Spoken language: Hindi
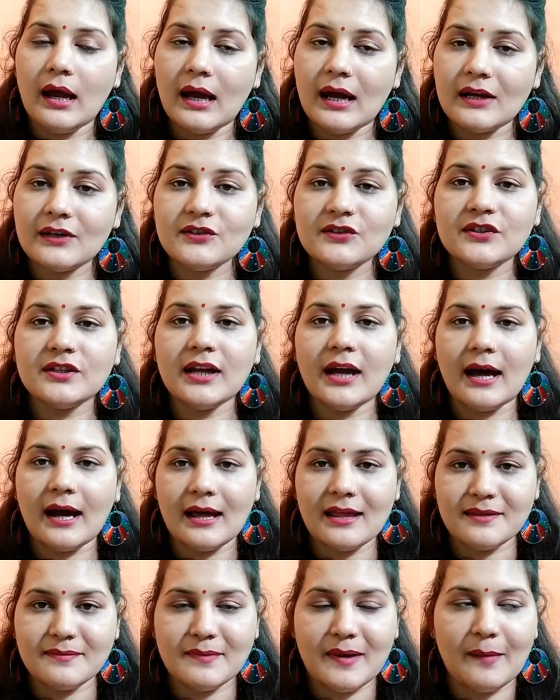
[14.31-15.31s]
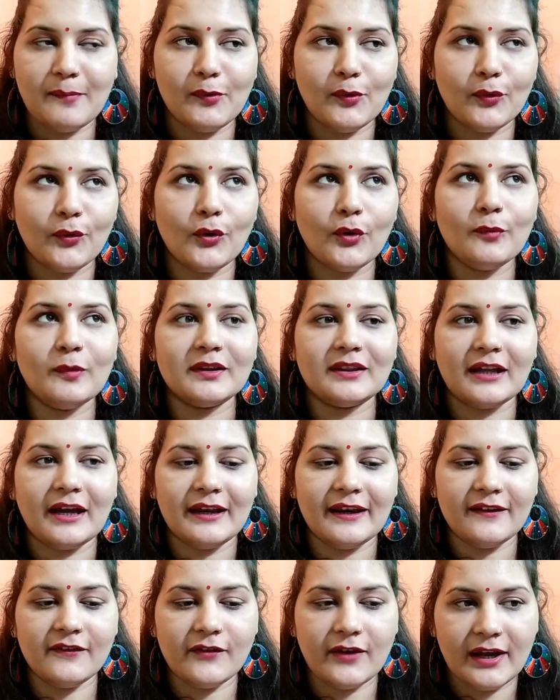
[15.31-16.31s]
हाँ जी आज मैं आप लोग को
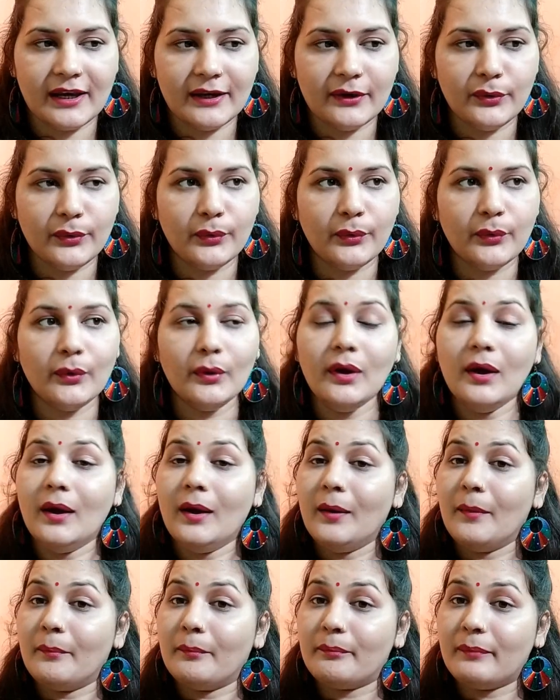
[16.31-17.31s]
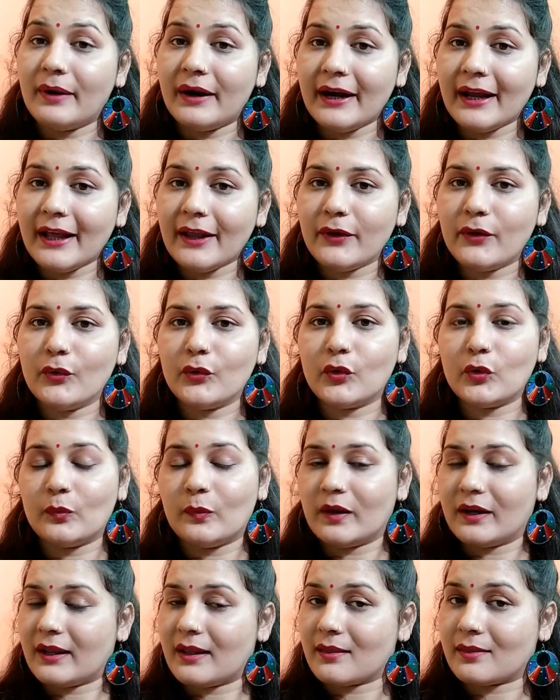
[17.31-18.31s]
बताने वाली हूँ बड़े
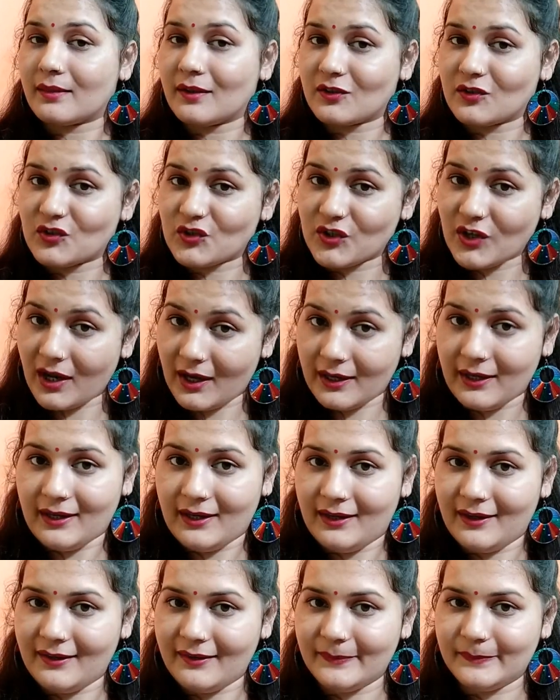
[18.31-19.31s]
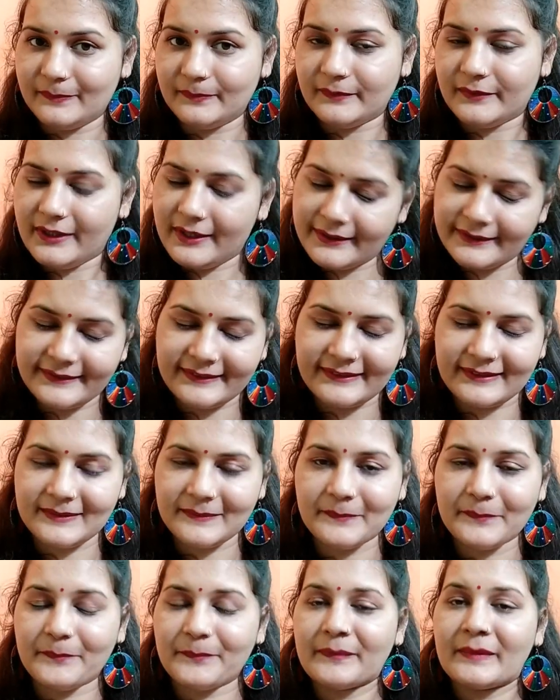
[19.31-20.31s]
यूट्यूबर की सच्चाई यस
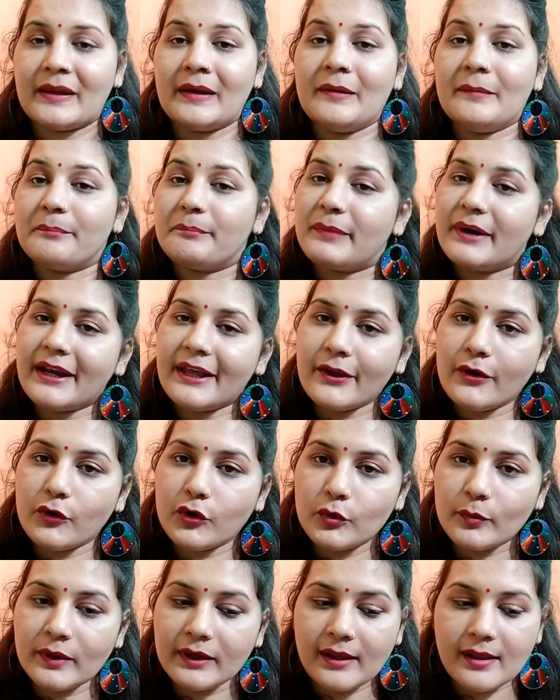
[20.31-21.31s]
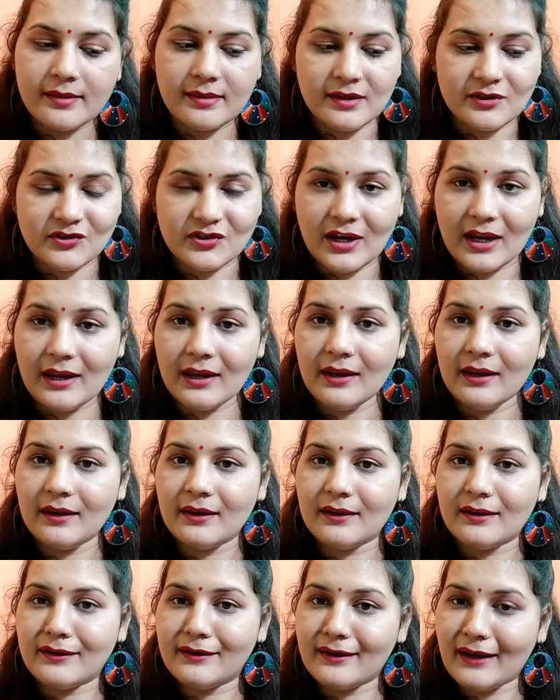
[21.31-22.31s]
बड़े यूट्यूबर की सच्चाई
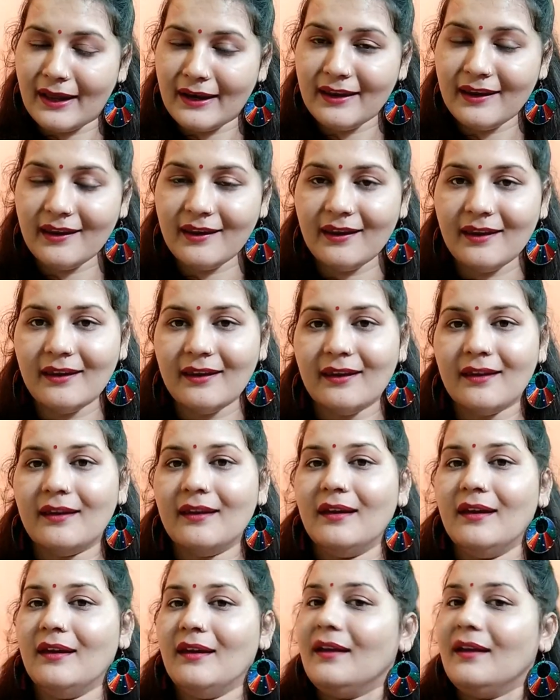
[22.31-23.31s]
यानी कि